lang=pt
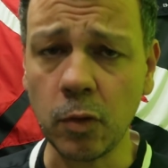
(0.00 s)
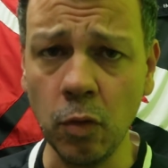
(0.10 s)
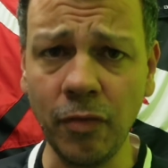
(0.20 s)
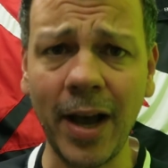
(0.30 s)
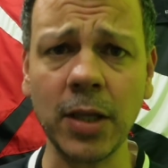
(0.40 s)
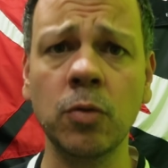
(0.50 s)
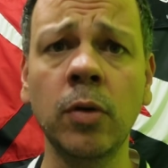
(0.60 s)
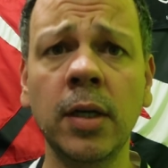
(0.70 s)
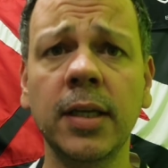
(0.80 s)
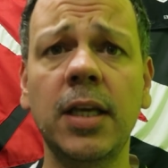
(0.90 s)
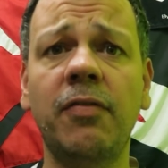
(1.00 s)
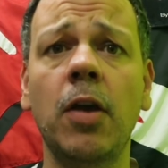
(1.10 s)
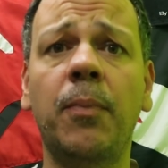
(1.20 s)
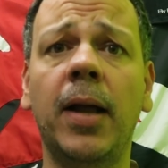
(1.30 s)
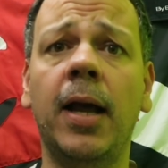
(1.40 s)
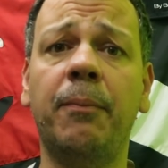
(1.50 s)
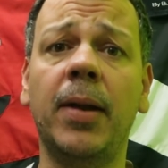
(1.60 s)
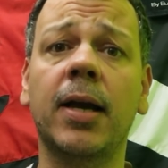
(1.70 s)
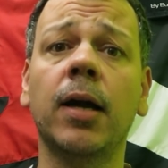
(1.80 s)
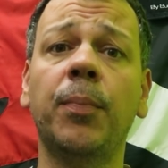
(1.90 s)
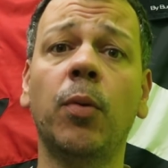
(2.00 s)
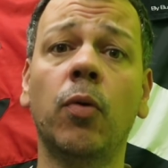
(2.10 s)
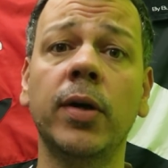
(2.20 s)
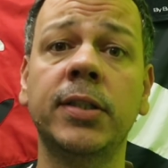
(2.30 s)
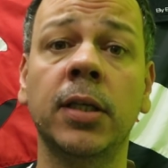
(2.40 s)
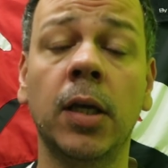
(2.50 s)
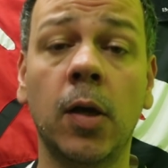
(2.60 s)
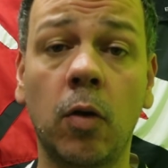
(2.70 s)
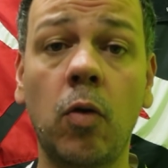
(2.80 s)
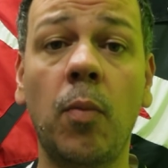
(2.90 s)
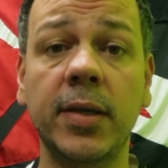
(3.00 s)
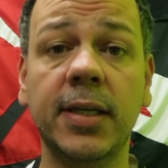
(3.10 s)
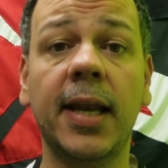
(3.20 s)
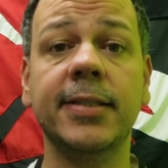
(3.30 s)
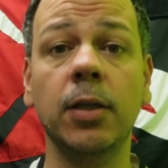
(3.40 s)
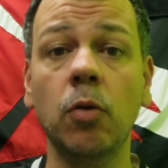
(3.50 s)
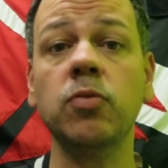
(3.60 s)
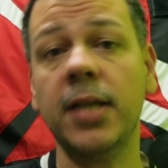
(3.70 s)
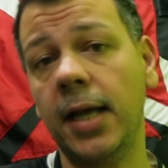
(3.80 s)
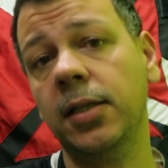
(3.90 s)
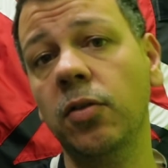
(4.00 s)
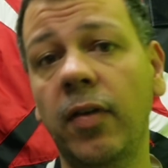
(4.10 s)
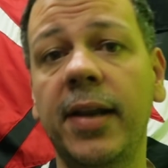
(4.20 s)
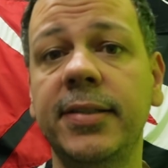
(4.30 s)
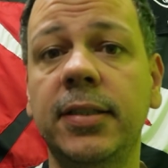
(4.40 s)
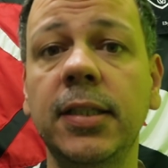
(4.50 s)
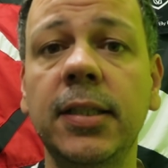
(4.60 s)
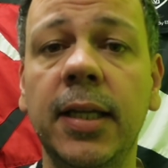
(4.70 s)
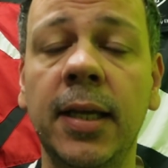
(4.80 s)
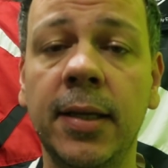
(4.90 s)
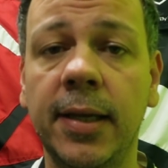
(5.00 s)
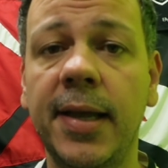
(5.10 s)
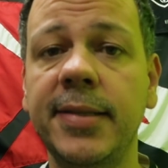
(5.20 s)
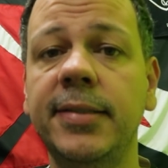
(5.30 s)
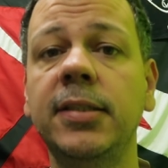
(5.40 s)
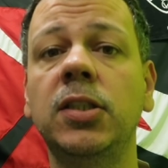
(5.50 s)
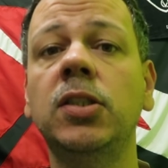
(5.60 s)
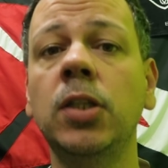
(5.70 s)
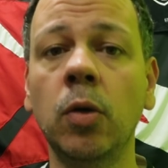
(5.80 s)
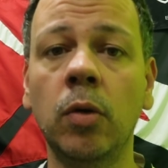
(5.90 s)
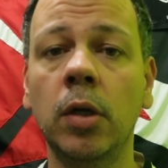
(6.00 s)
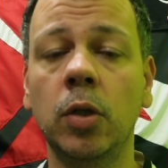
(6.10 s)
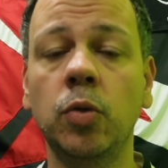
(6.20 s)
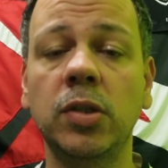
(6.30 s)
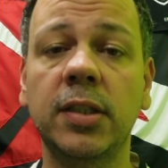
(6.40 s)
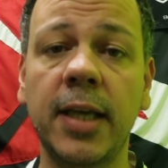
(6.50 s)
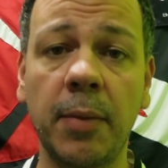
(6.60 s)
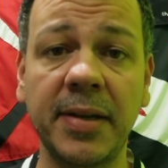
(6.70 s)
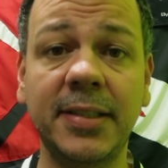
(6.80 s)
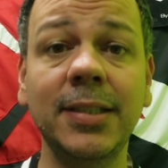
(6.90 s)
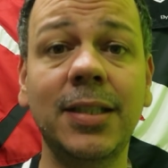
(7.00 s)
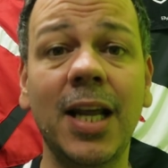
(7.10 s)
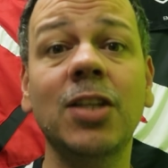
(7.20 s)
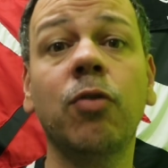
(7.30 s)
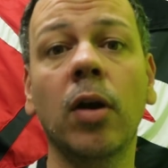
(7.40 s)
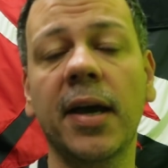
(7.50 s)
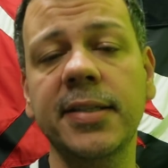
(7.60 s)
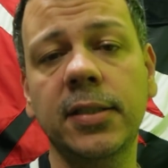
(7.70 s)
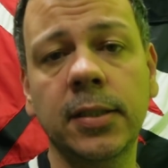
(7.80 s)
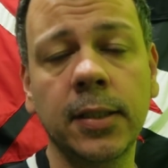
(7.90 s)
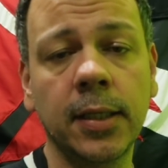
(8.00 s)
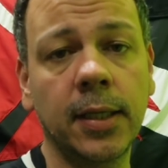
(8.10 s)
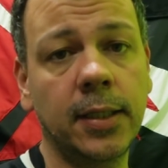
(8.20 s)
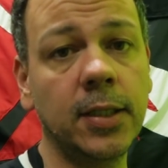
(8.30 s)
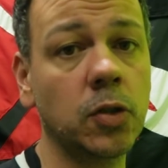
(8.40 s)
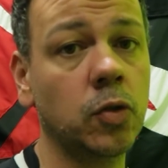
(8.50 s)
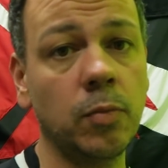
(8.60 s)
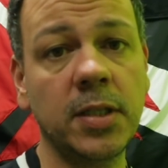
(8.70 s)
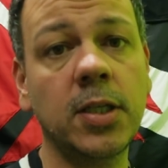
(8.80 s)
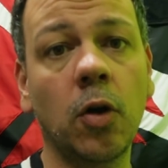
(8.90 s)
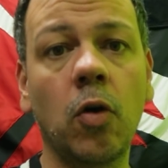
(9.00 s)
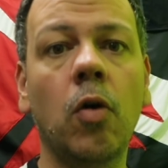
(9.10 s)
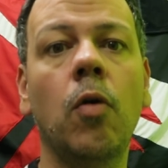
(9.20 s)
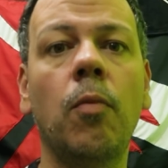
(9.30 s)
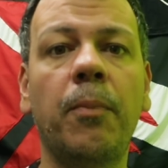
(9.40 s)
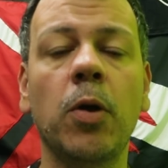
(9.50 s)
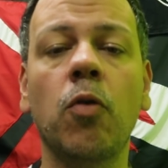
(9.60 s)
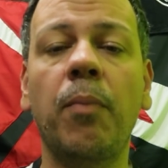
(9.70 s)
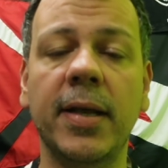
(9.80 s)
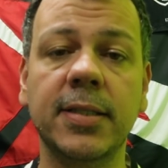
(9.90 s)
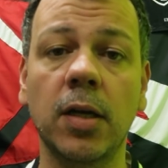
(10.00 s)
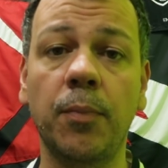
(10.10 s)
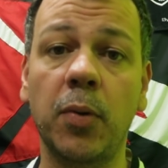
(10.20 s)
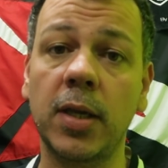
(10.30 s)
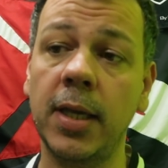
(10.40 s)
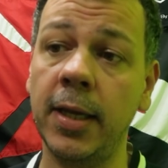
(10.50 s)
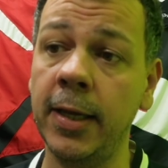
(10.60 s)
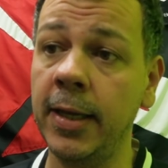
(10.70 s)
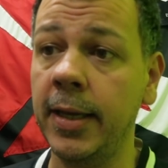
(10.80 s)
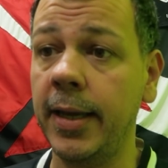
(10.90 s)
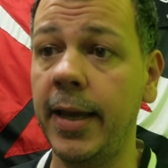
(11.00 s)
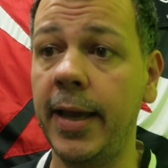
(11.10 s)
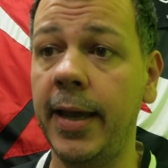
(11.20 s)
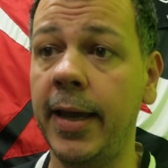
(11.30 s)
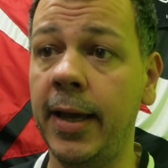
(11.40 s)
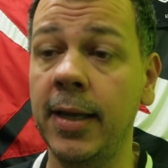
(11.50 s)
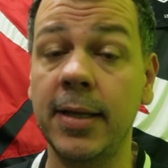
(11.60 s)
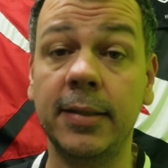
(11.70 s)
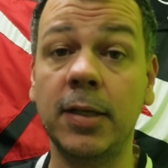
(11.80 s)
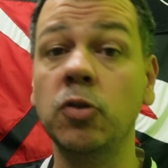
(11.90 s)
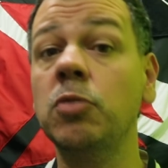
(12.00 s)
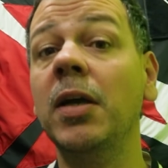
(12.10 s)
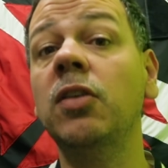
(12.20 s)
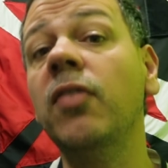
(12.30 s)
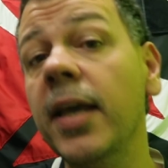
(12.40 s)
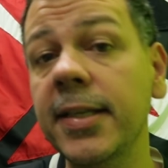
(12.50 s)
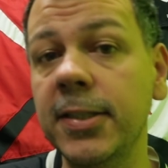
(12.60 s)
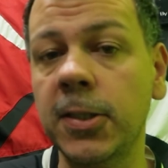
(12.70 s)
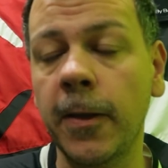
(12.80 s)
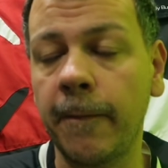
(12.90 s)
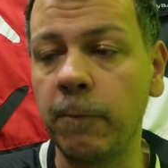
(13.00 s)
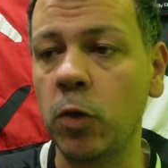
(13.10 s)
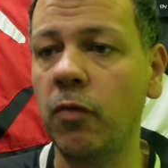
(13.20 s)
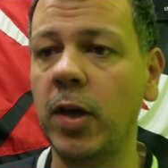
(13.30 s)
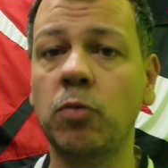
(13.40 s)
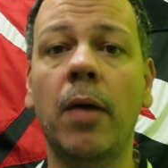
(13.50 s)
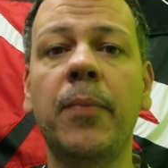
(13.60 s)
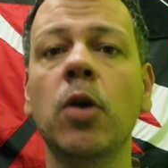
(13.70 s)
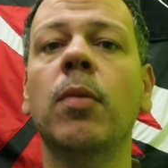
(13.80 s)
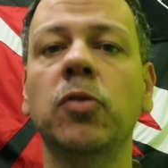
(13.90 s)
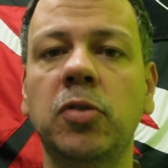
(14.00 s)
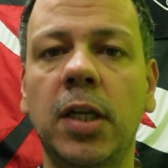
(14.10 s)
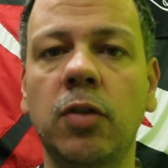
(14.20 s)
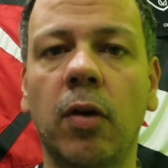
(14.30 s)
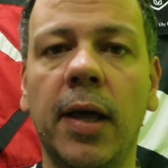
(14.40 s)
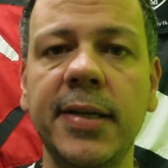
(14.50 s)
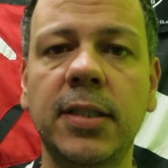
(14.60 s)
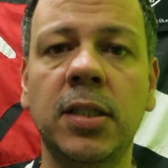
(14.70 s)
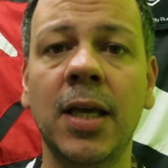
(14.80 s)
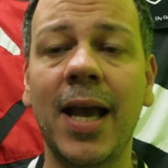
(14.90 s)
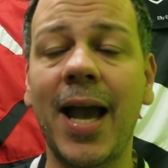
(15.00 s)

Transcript: O Vasco que veio para campo hoje com uma escalação ousada do Valentim, né? Ele desistiu do esquema de três volantes isso me gerou preocupação porque é, das últimas vezes em que o Vasco abriu mão dos três volantes,